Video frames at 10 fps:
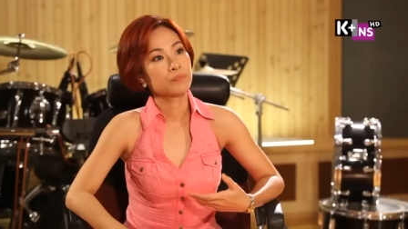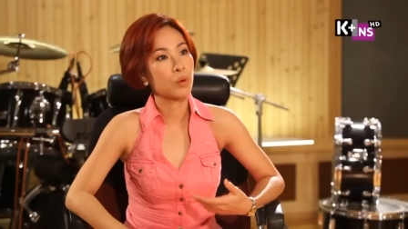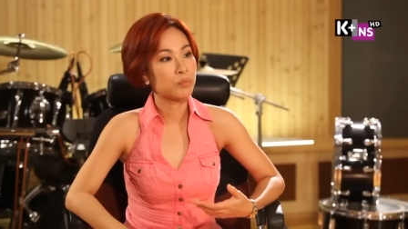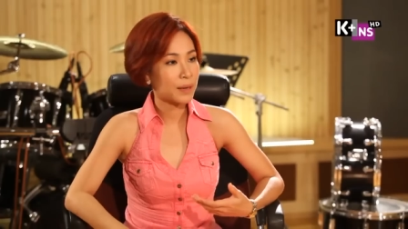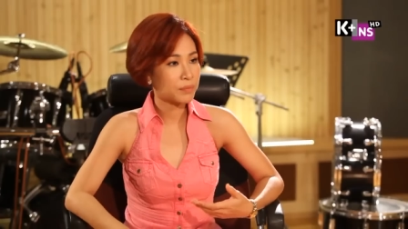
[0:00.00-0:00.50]

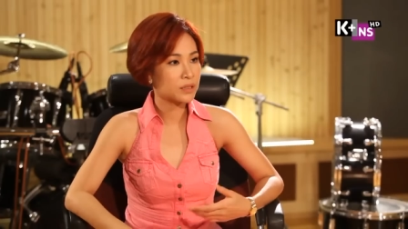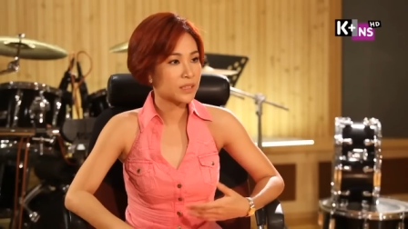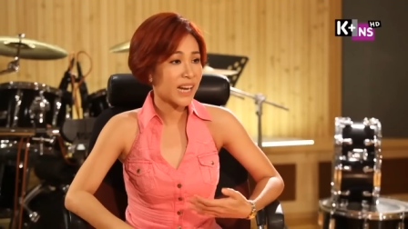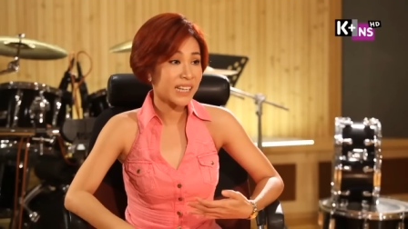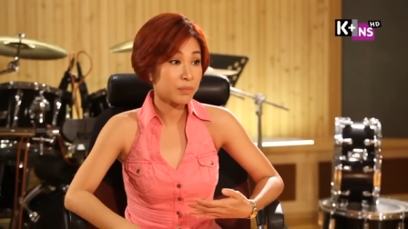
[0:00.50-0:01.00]
một năm
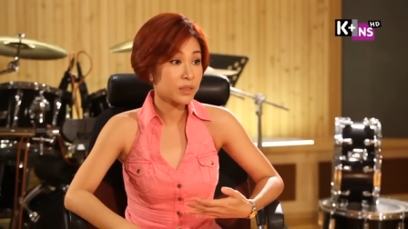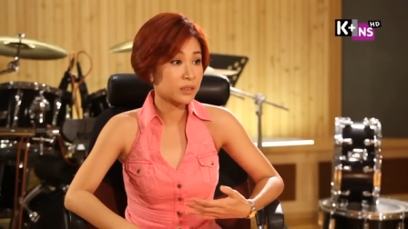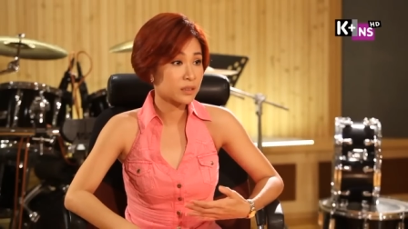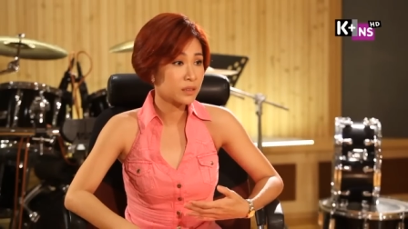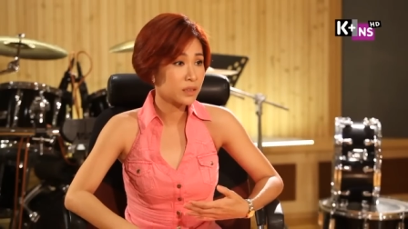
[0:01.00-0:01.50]
được hai năm
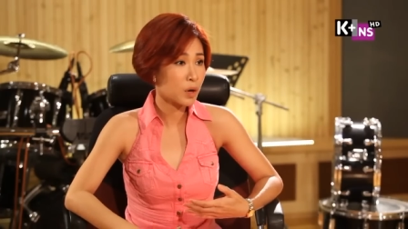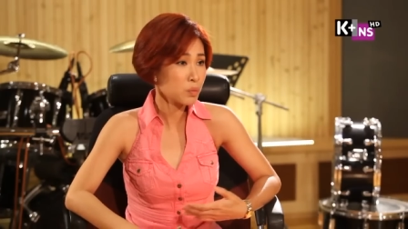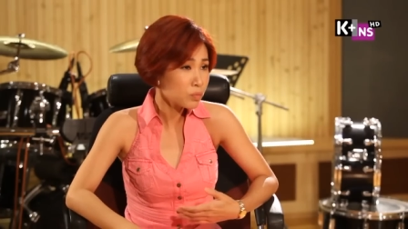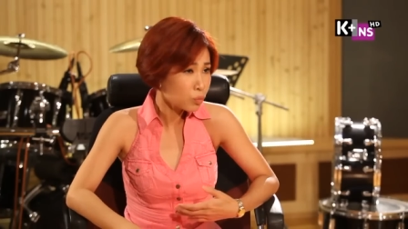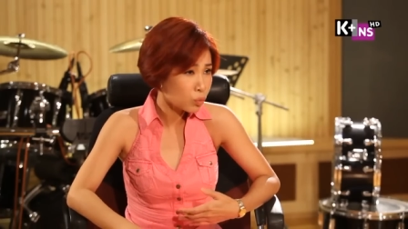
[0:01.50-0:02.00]
được nhưng
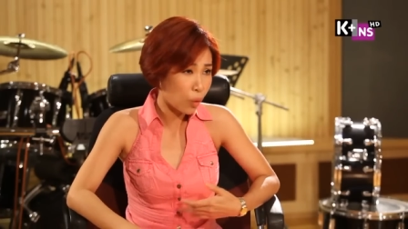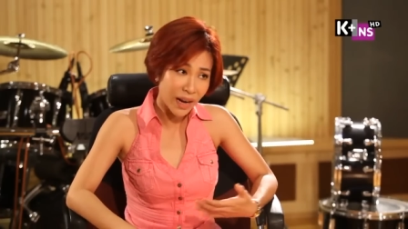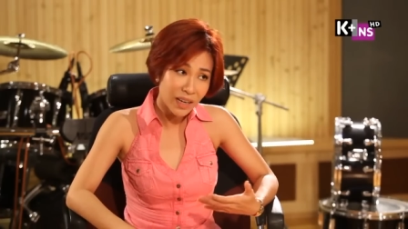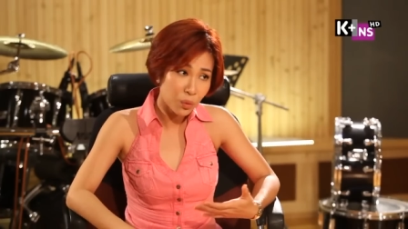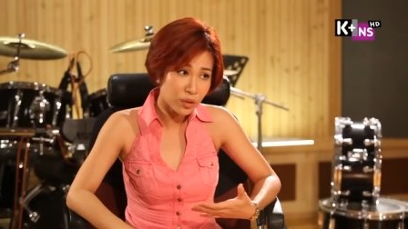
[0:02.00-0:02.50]
không
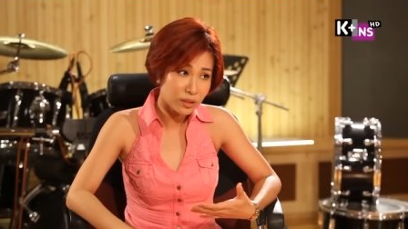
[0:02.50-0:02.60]
quá lâu